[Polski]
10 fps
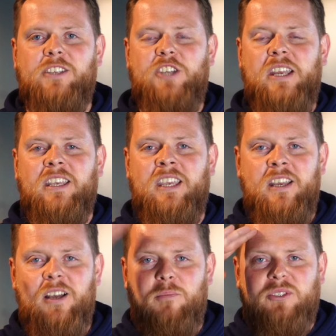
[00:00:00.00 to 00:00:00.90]

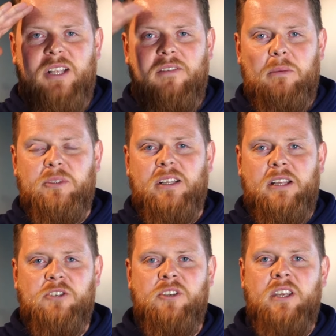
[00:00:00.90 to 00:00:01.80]
Dzięki, pozdrawiam
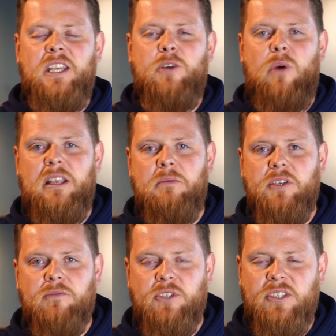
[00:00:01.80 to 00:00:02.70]
serdecznie i kłaniam
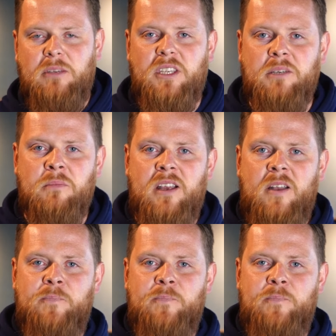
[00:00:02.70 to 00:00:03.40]
się wszystkim tym,